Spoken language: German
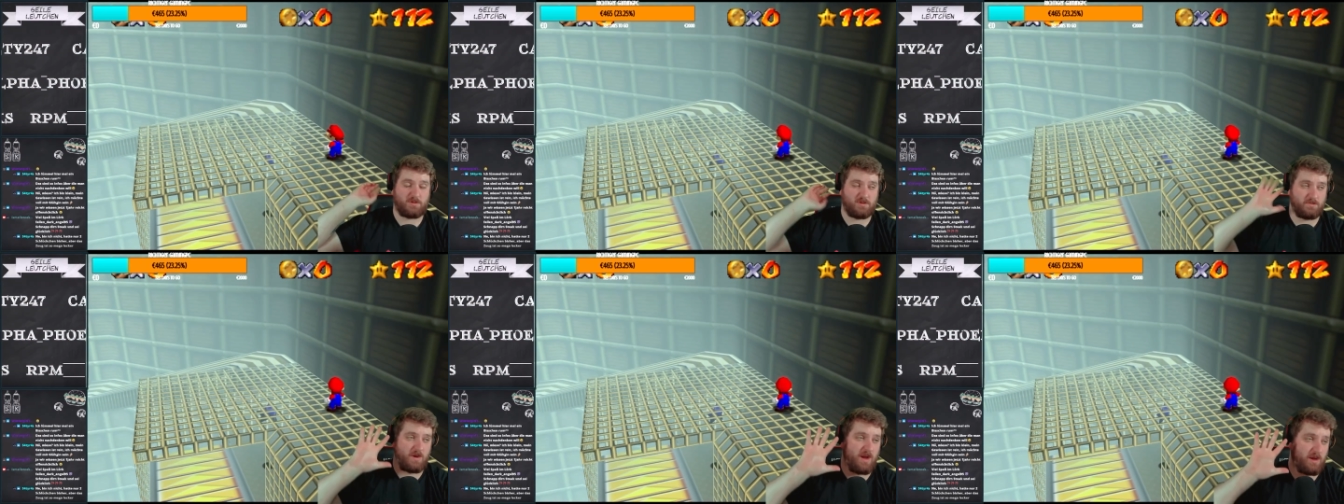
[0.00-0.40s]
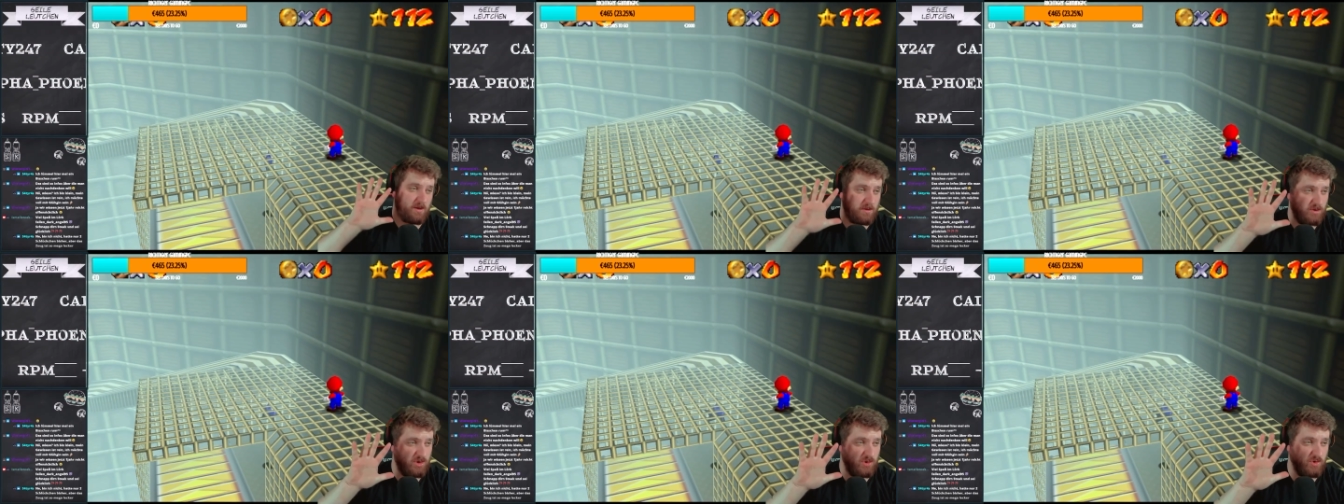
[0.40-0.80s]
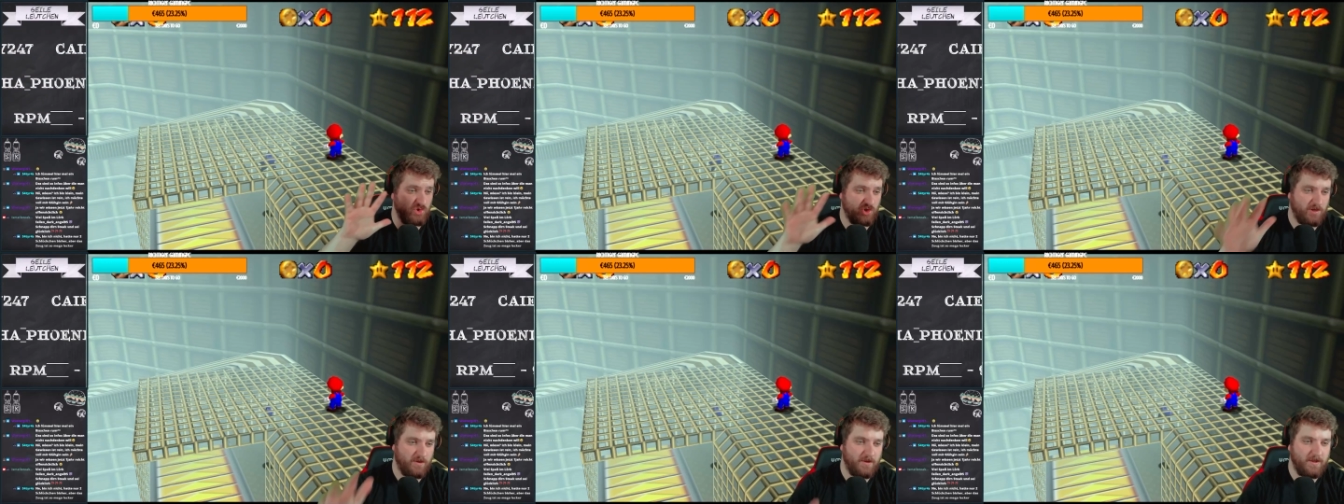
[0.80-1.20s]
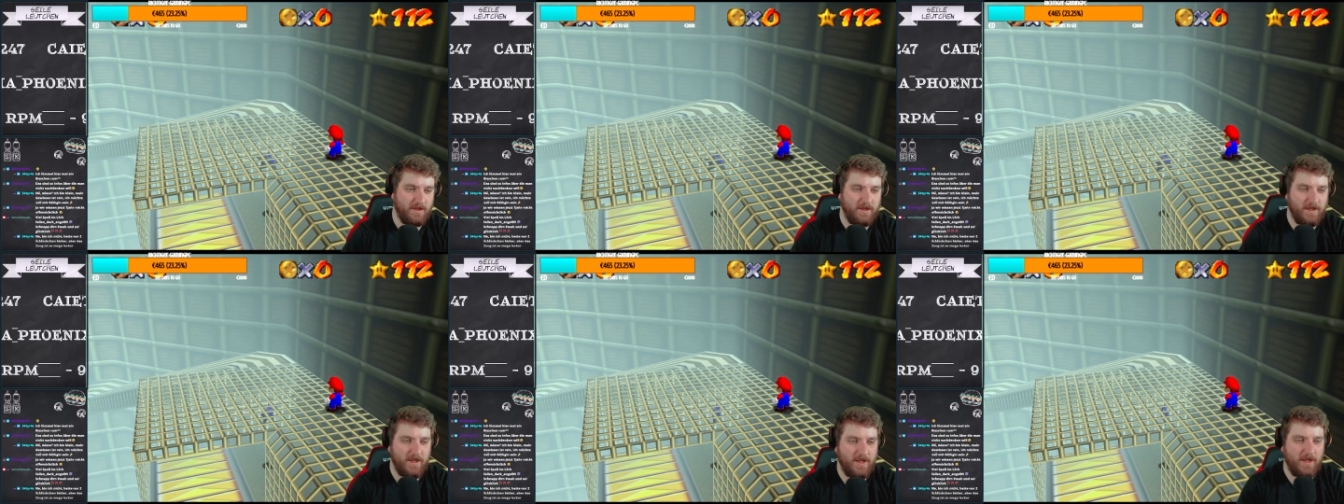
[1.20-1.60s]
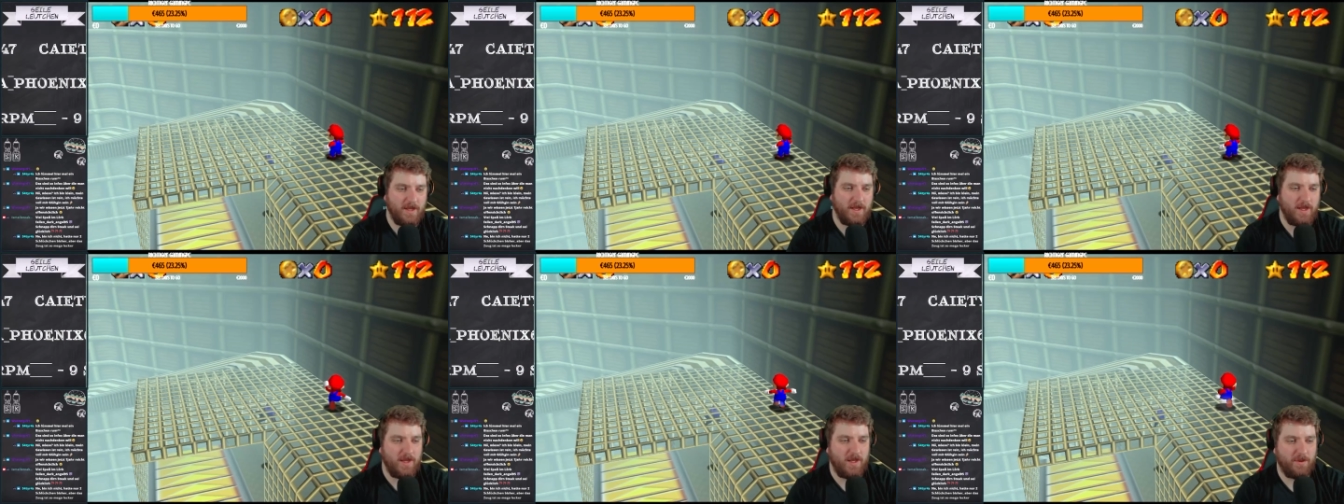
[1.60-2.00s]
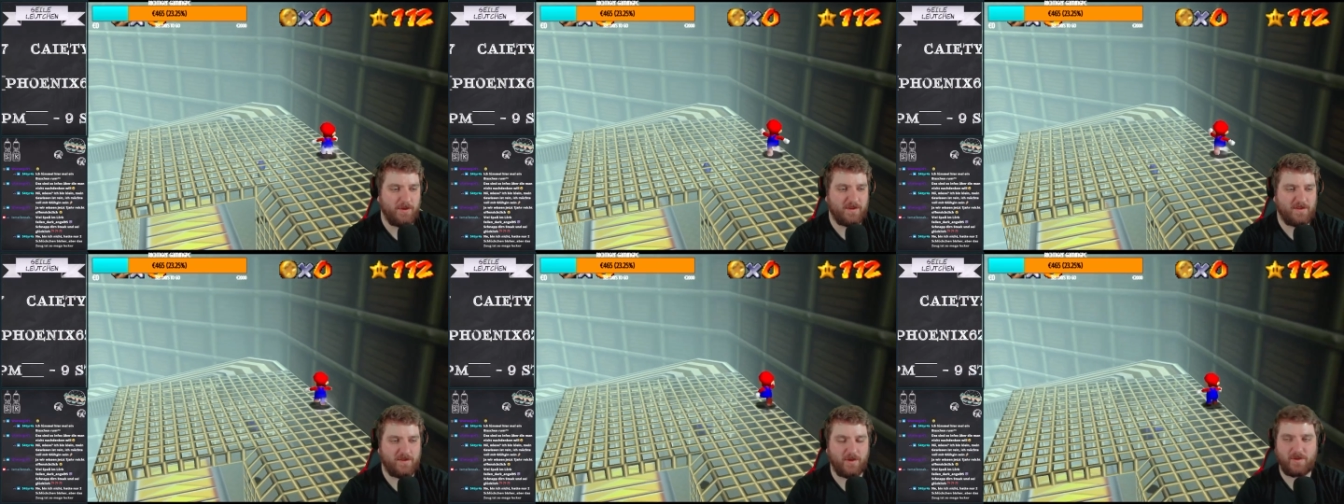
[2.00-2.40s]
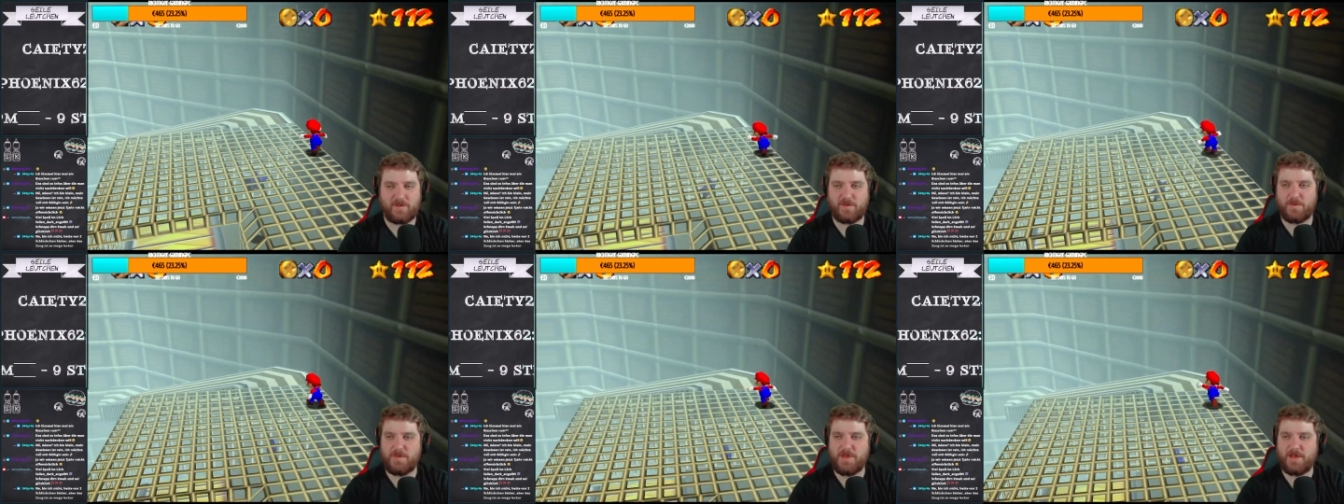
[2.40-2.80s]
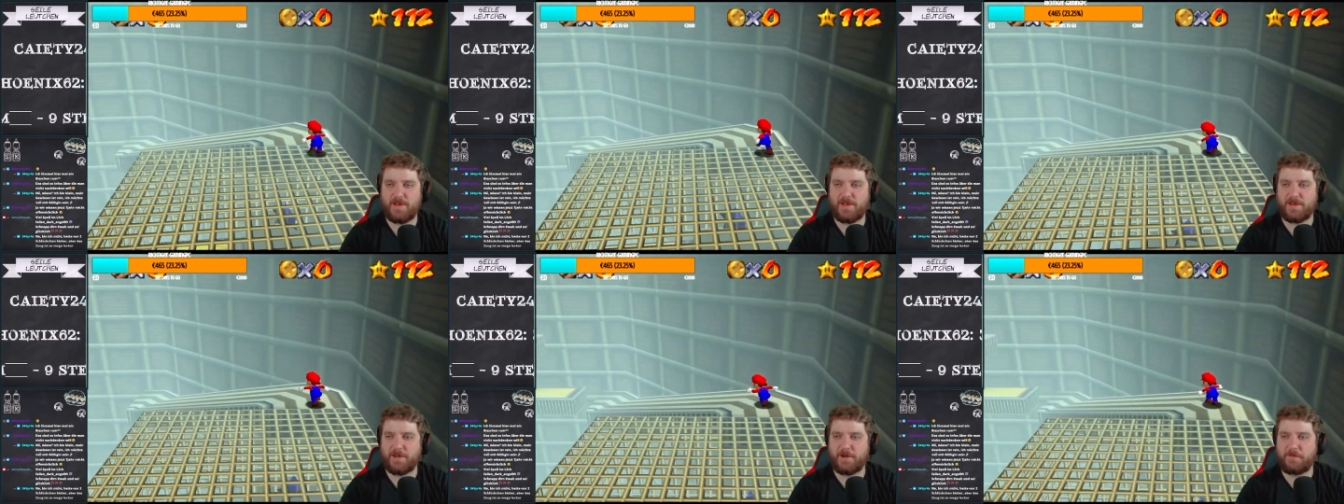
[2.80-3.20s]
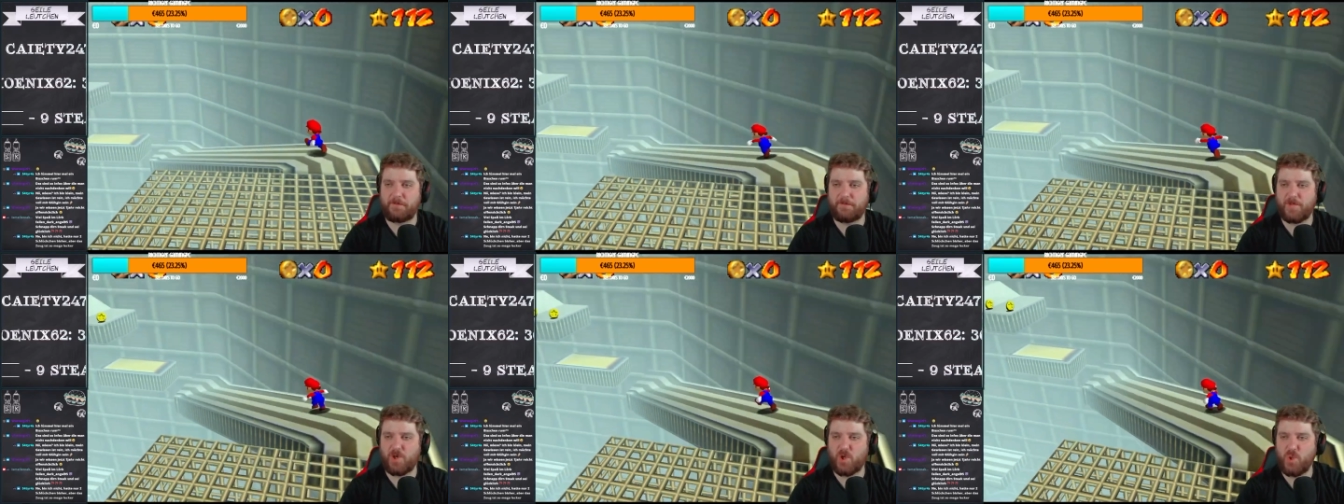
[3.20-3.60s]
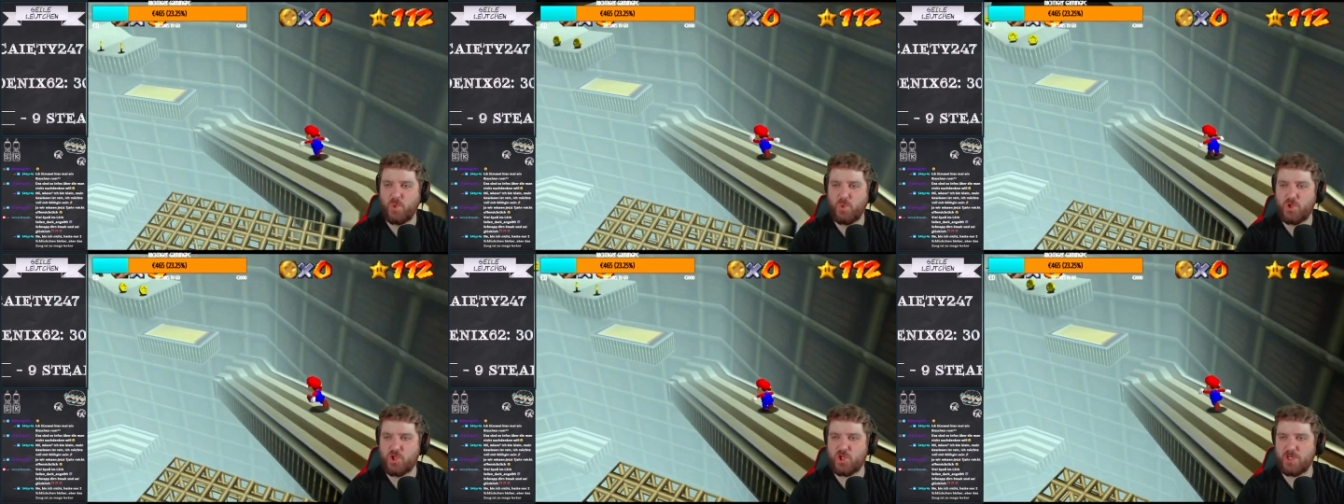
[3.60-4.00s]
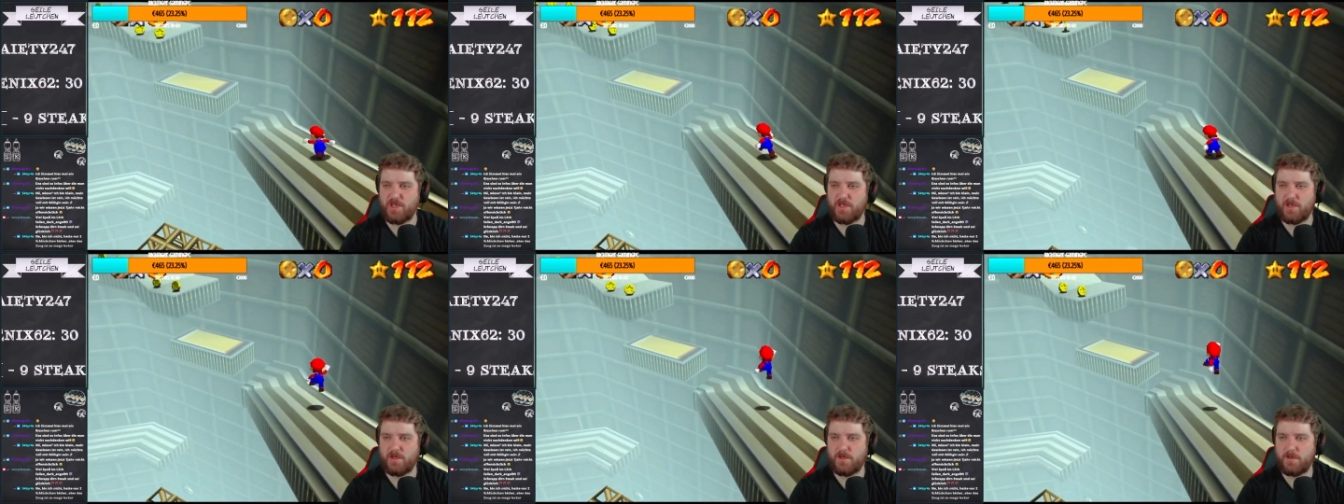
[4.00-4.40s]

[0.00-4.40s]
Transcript: Zwei Schlücke. Und das Zeug ist so mega lecker. Glütchen.